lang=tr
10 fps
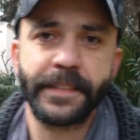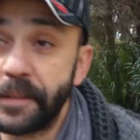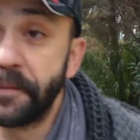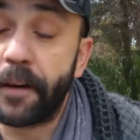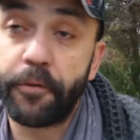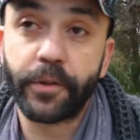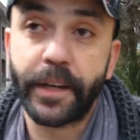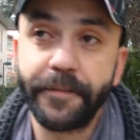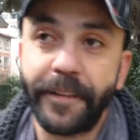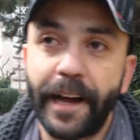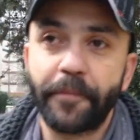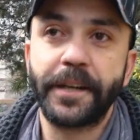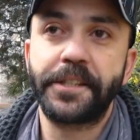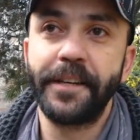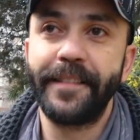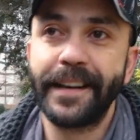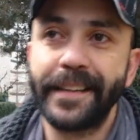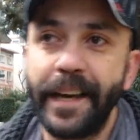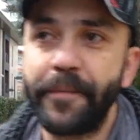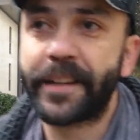mu? Ya Volkan'ın Fenerbahçe'ye
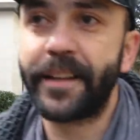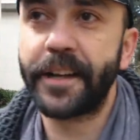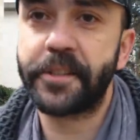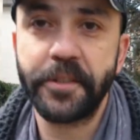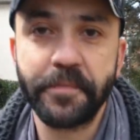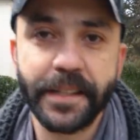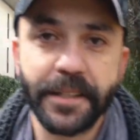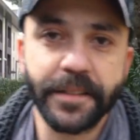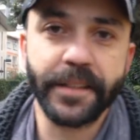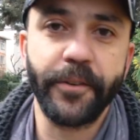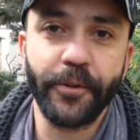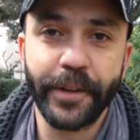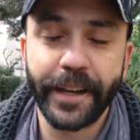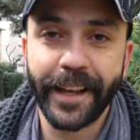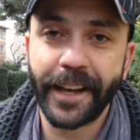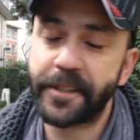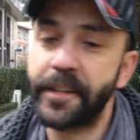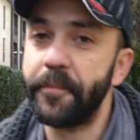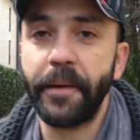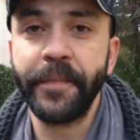verdiği emek tartışılmaz. Ee, onları da
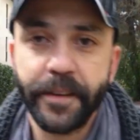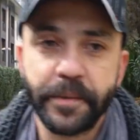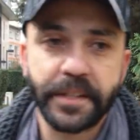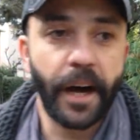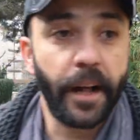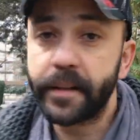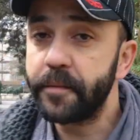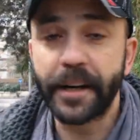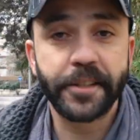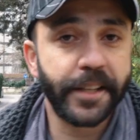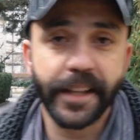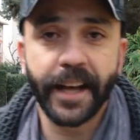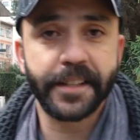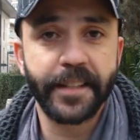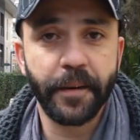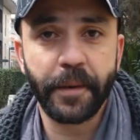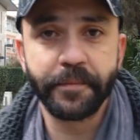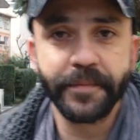yatsıyamam. Bize aldığı maçları da yatsıyamam.